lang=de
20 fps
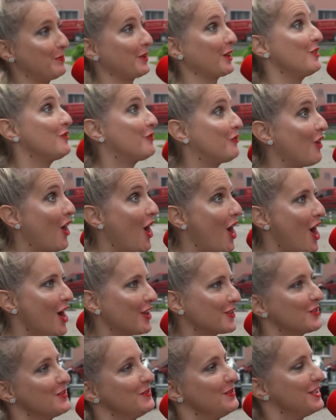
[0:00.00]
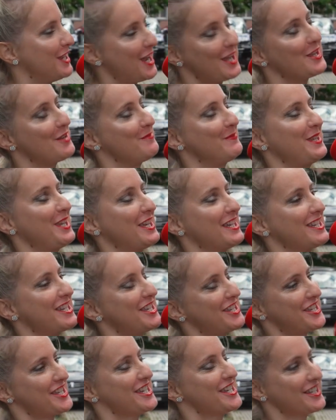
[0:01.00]
privat nicht im
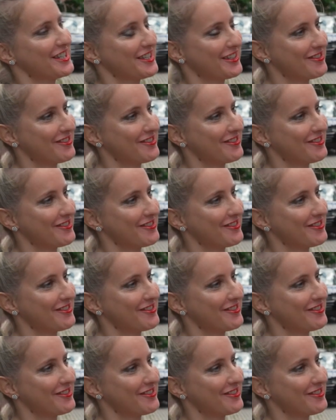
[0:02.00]
Dienst?